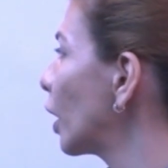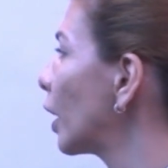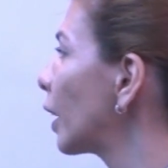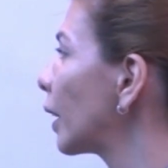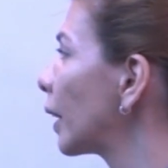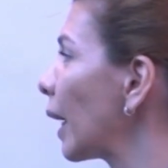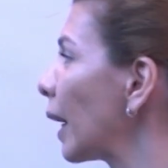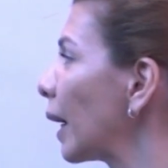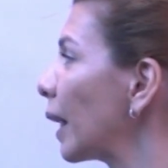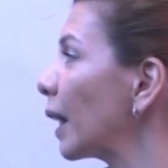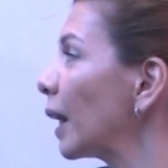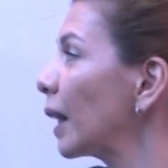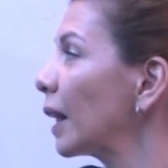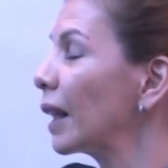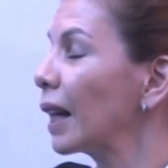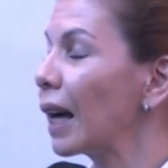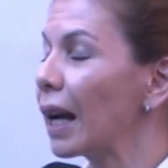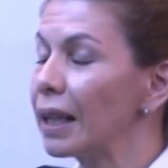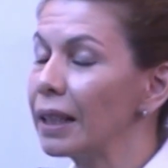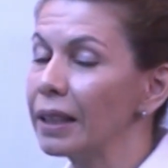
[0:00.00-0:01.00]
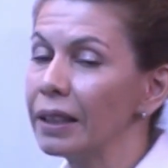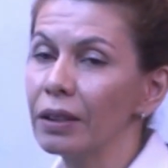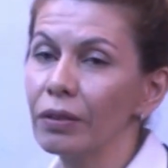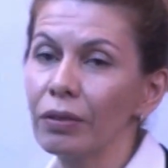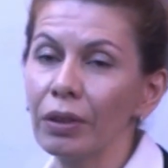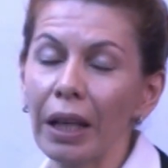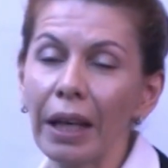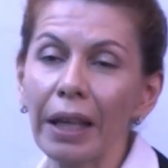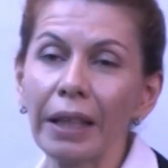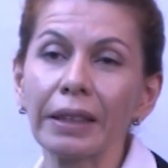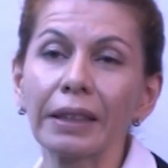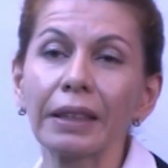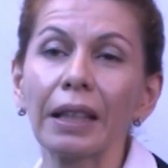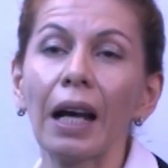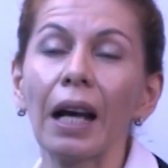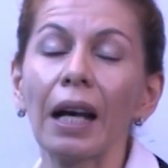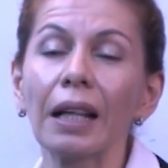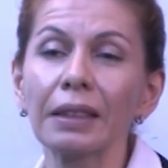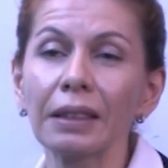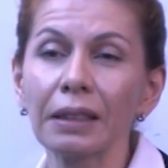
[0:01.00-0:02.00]
Так как калий является
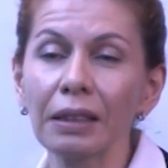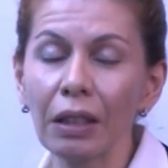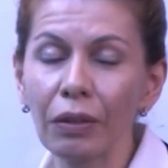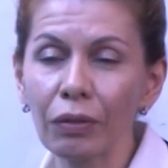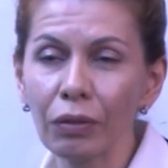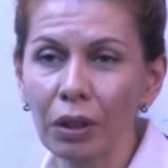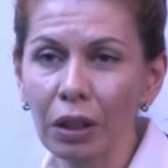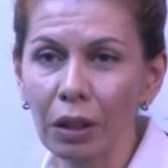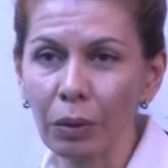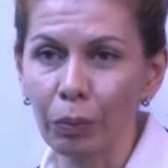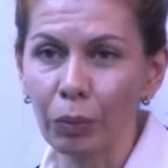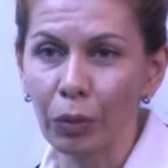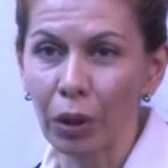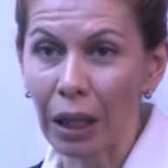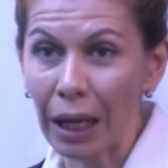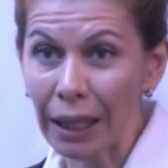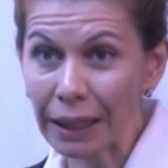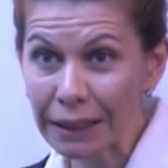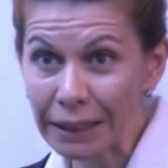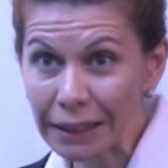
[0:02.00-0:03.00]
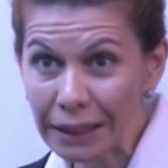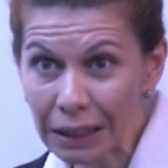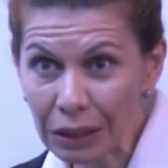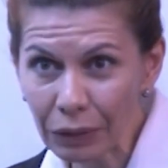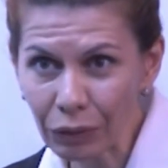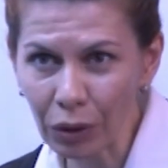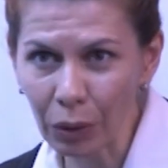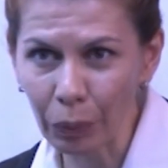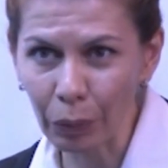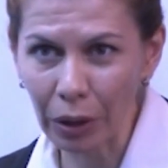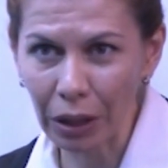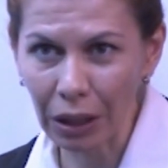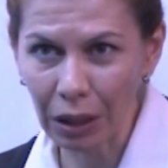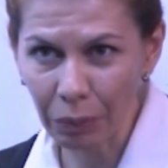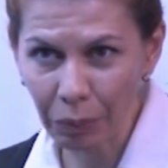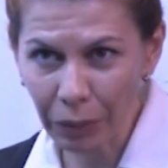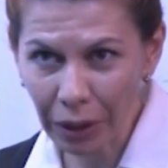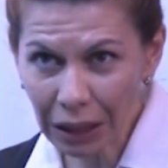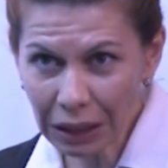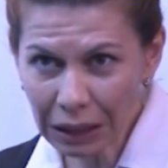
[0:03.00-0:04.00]
основным активным
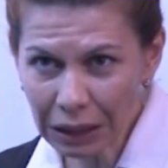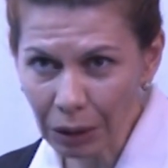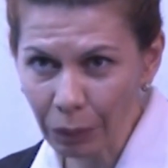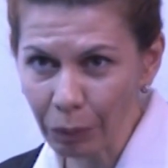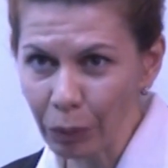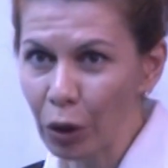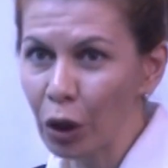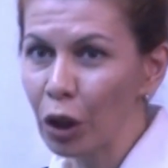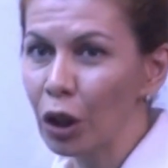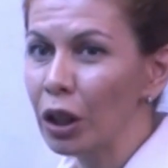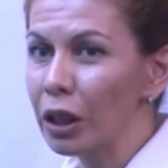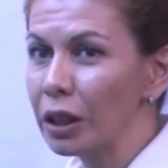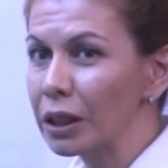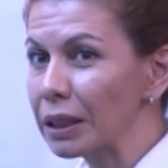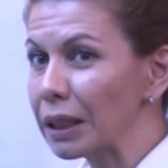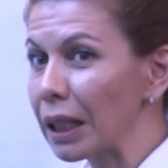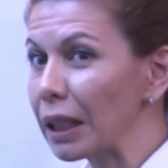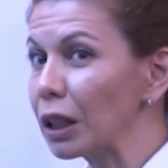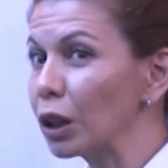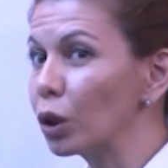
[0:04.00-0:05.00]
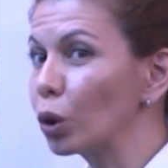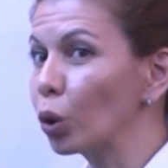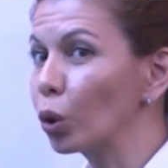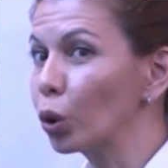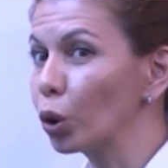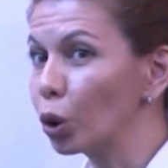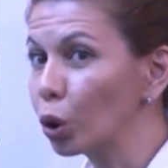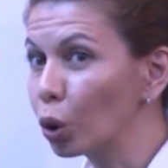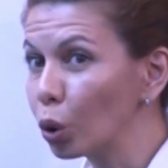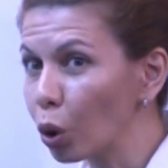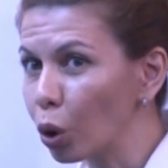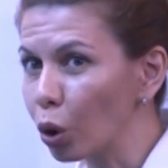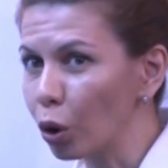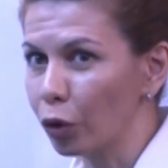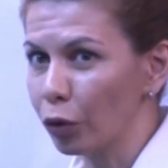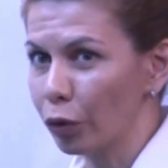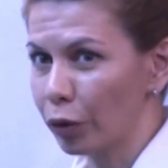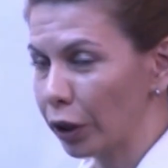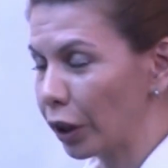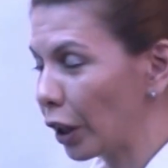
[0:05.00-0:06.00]
элементом и стоит он до
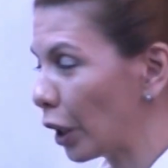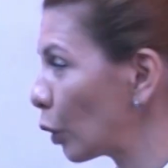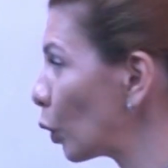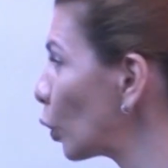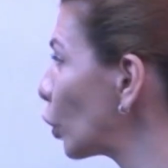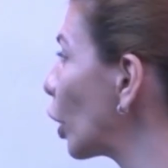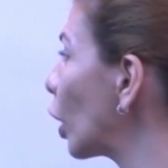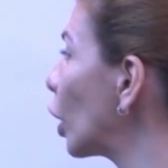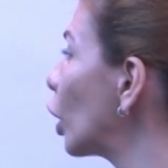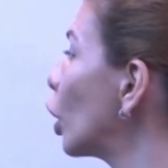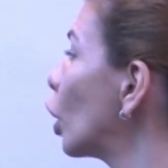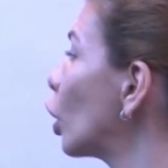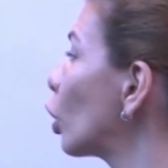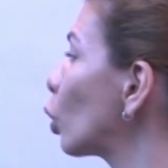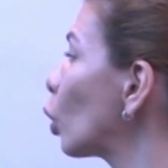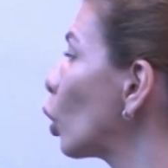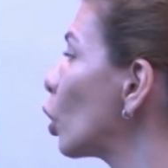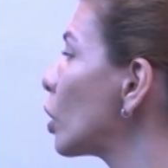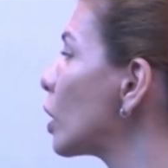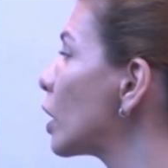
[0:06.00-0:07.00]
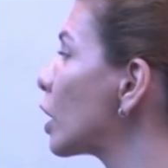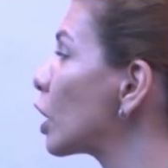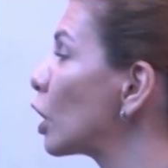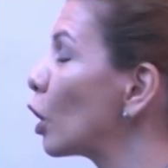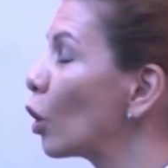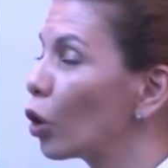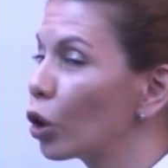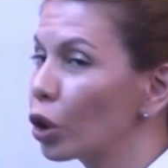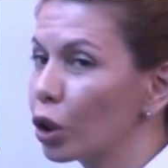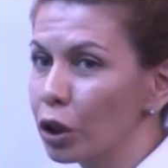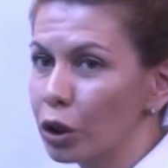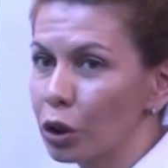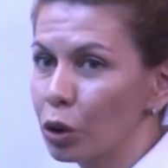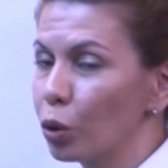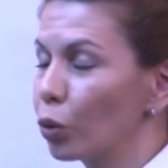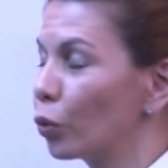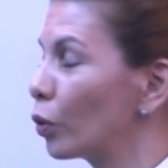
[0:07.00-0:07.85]
водорода, то он с легкостью